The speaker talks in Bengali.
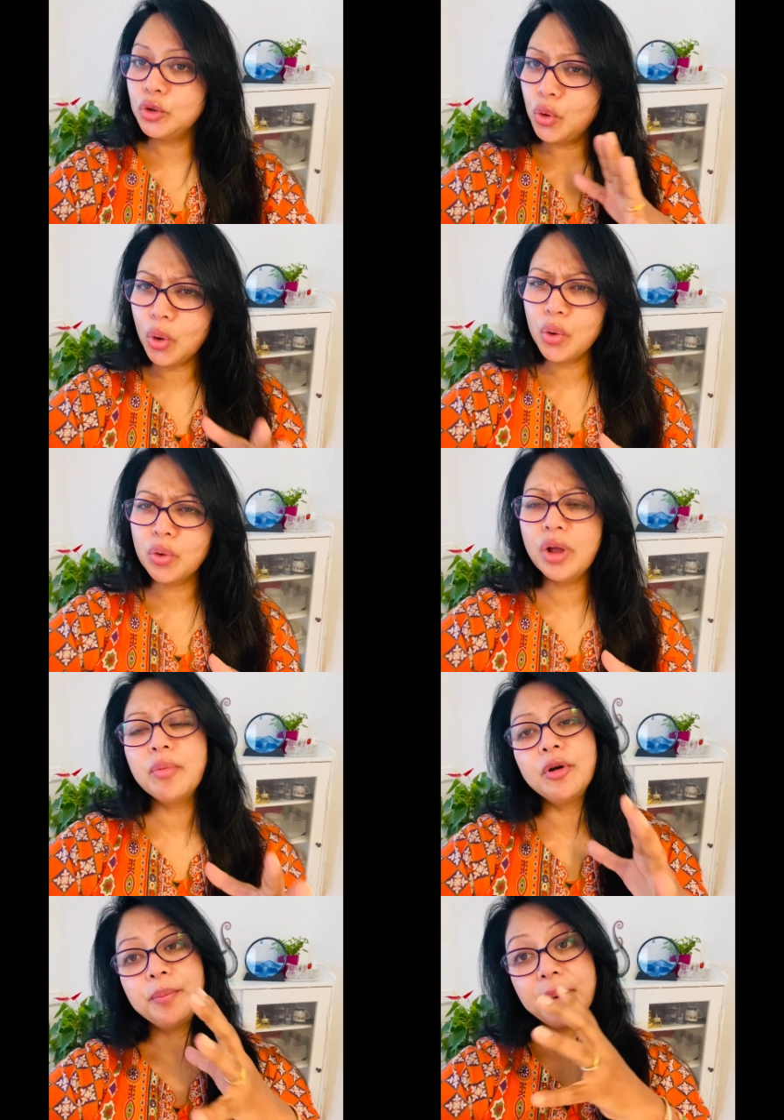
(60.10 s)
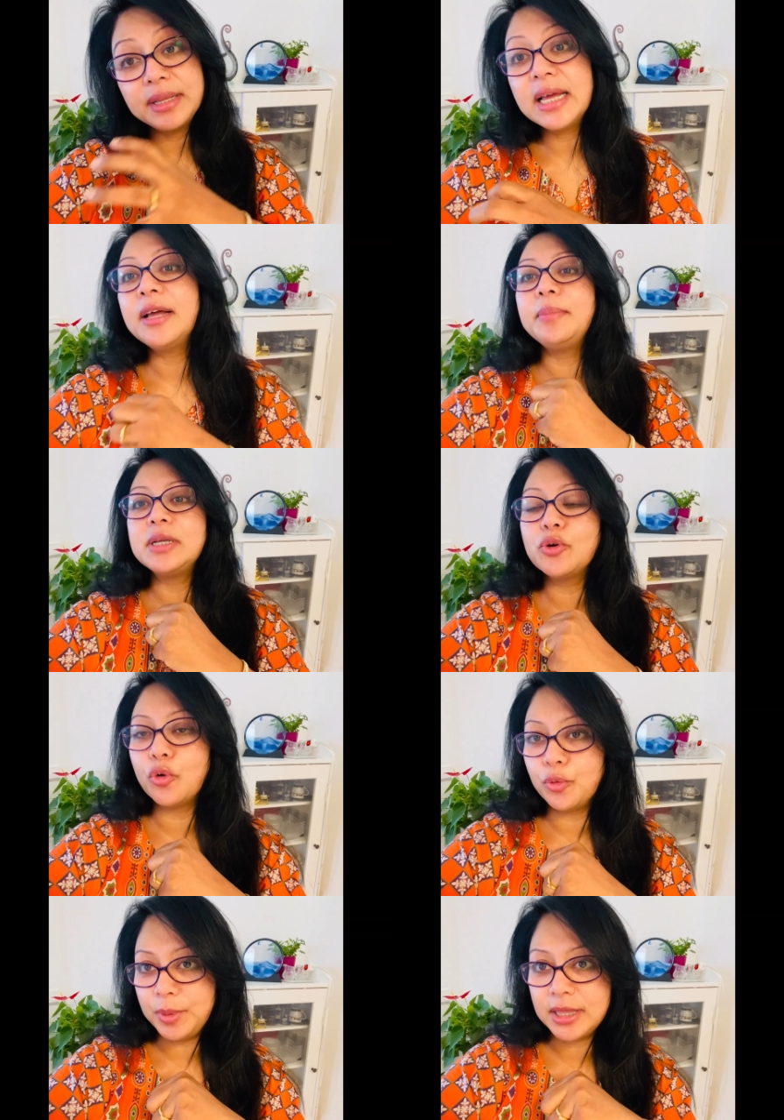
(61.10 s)
দক্ষ এবং মেধাবী
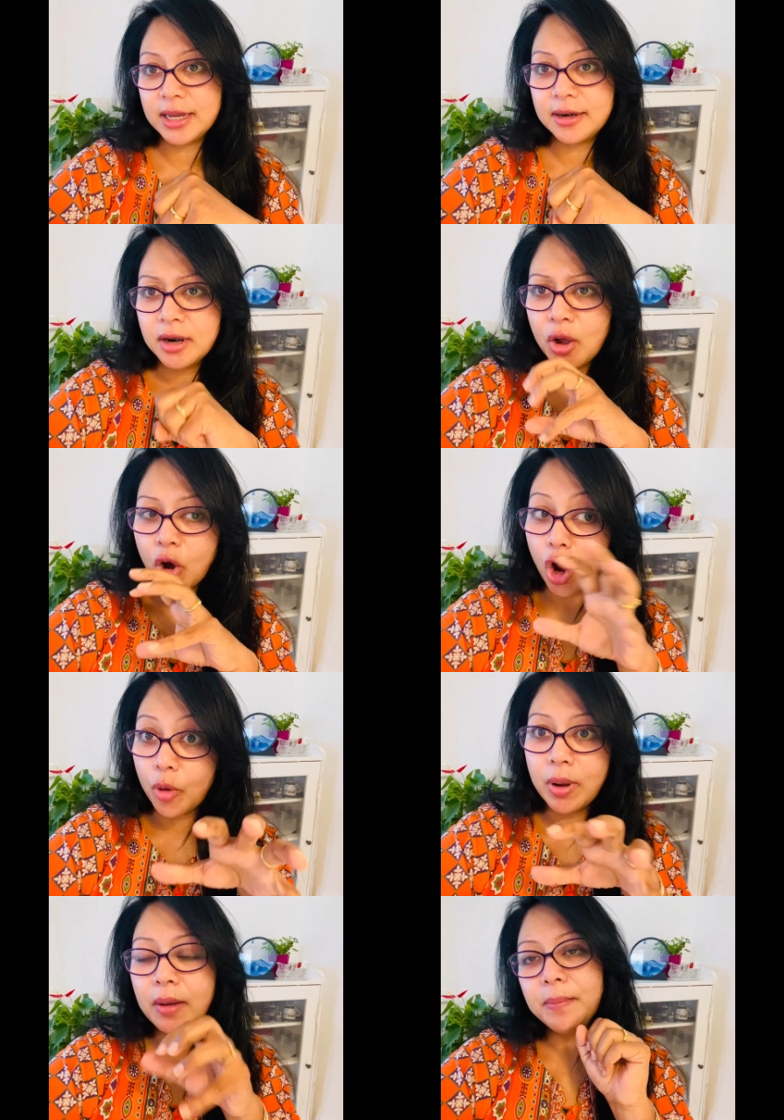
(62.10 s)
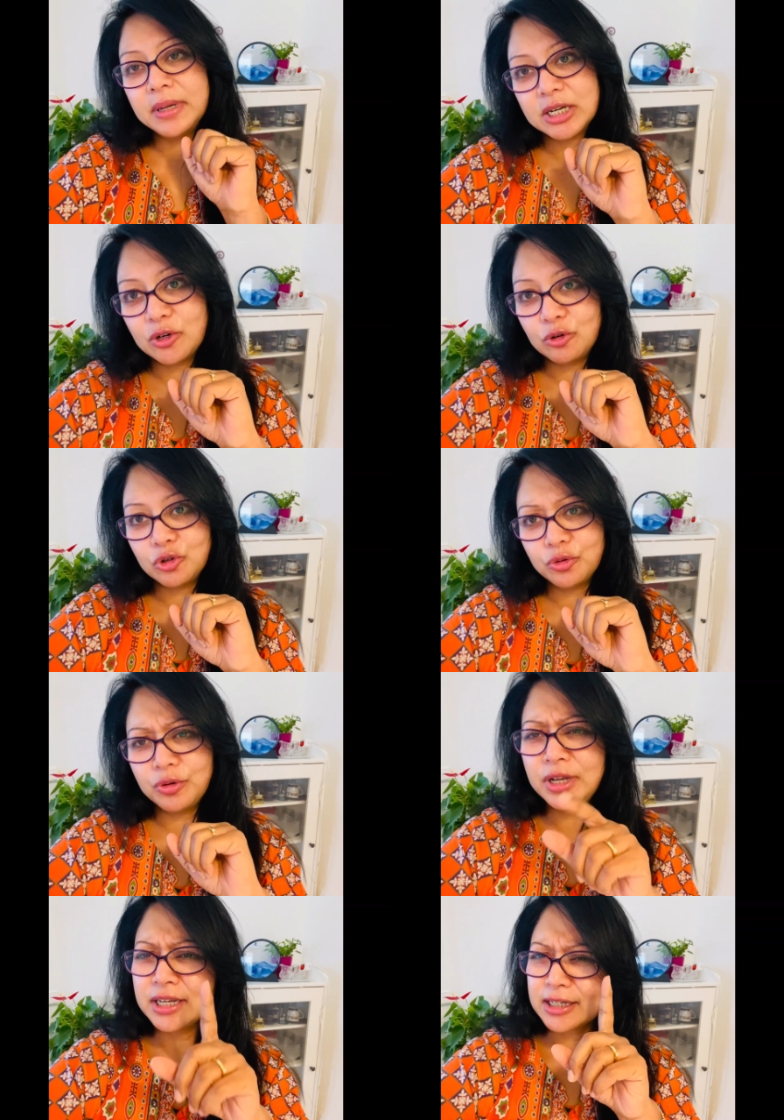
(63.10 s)
কর্মীদের অভাব মেটানোর জন্য
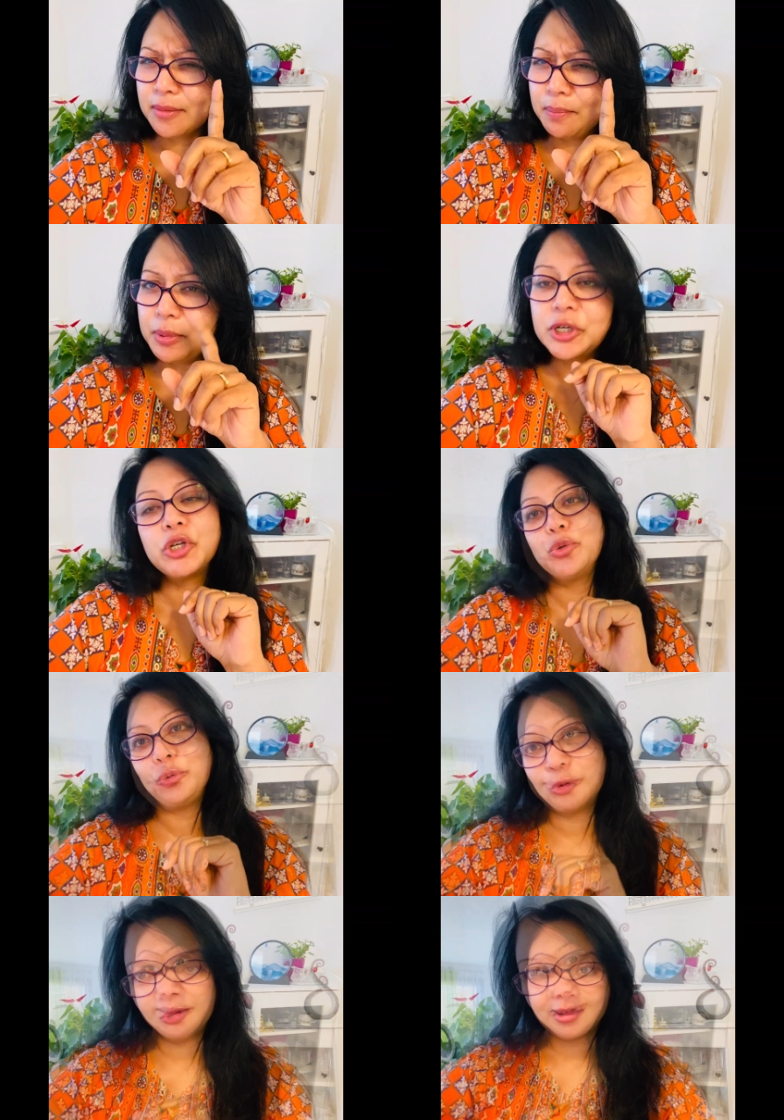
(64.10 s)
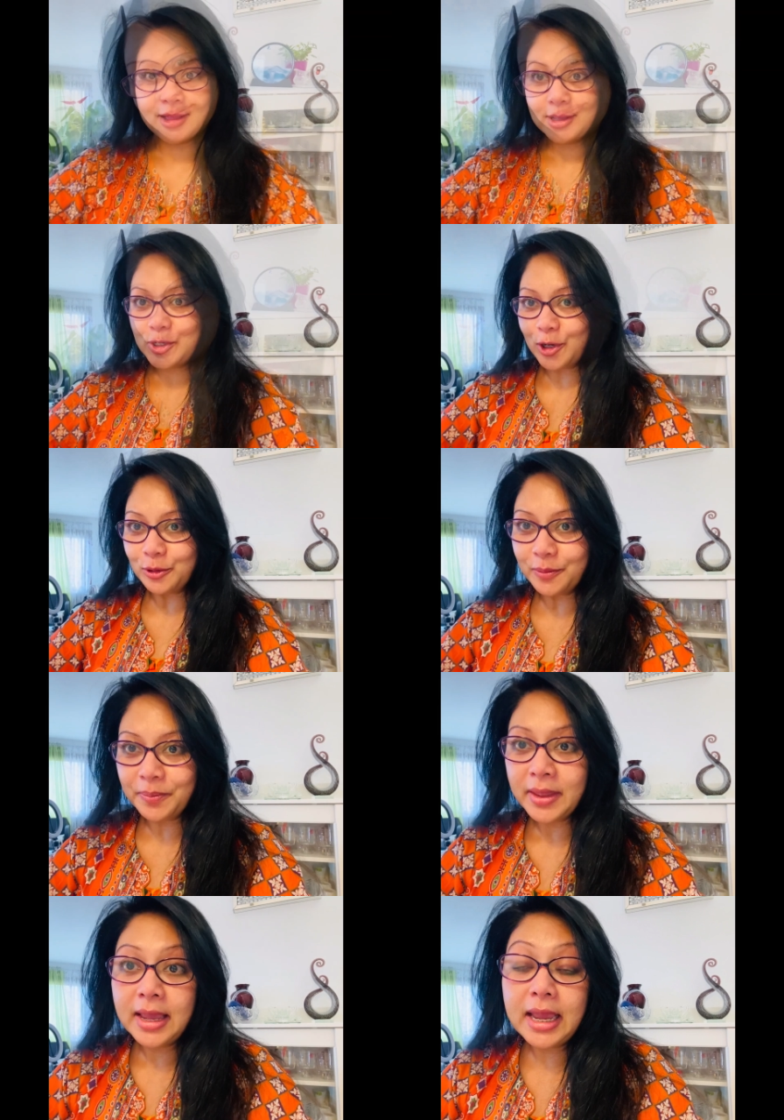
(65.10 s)
এটা একটা বিশেষ উদ্যোগ চলো
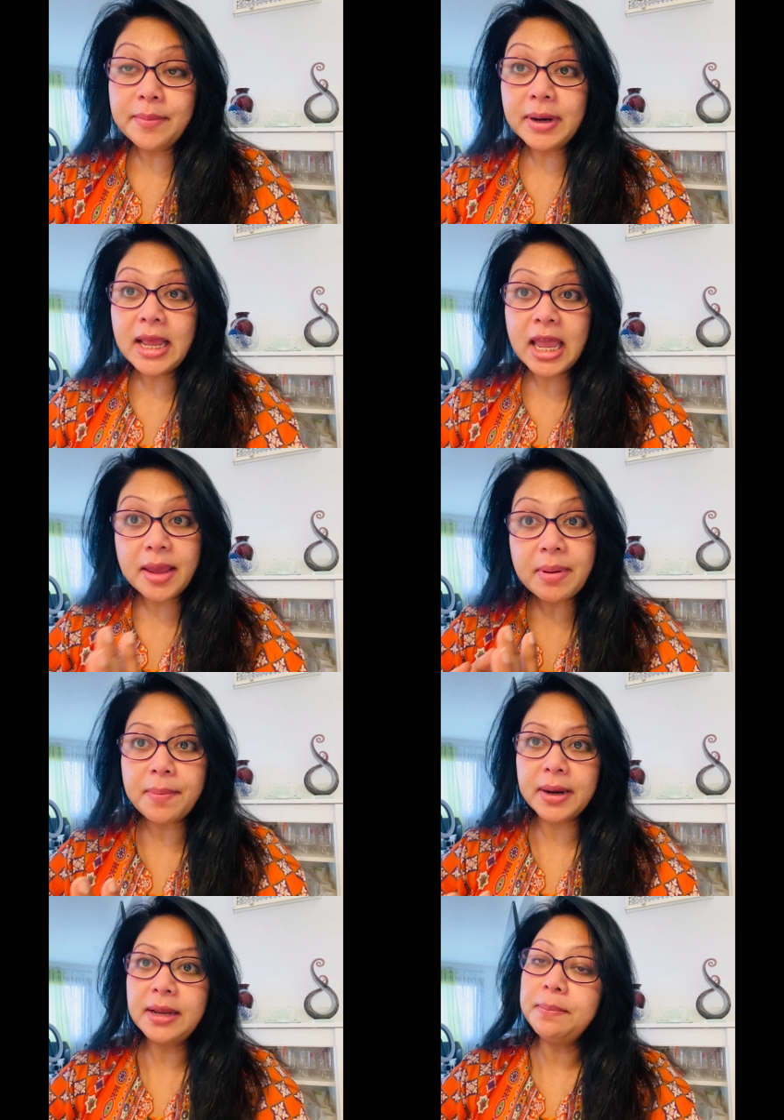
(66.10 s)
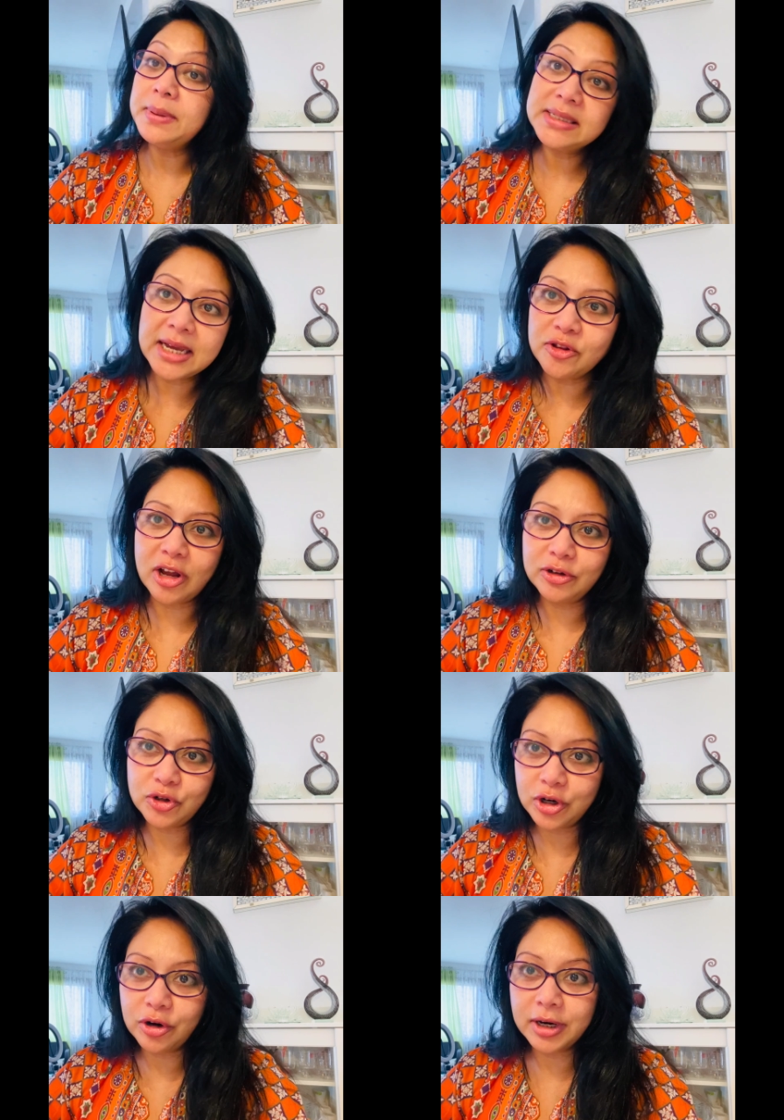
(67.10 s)
এবারে এ ব্যাপারে বিস্তারিত
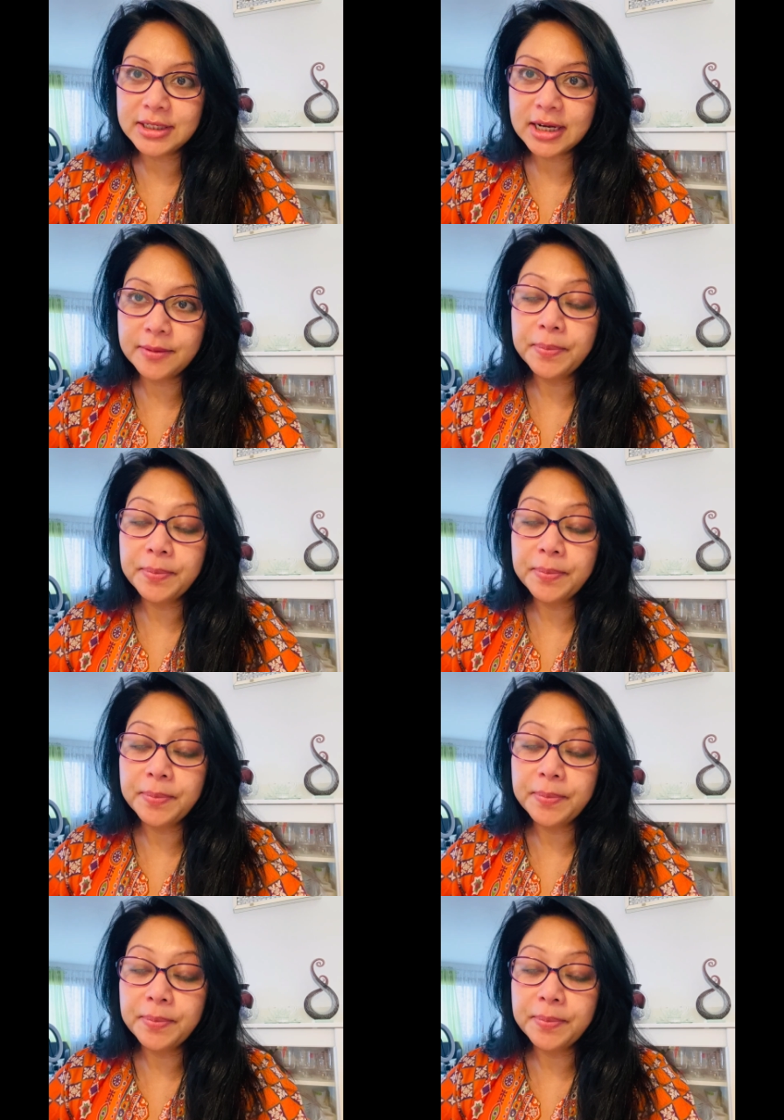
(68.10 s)
আলোচনা করা যাক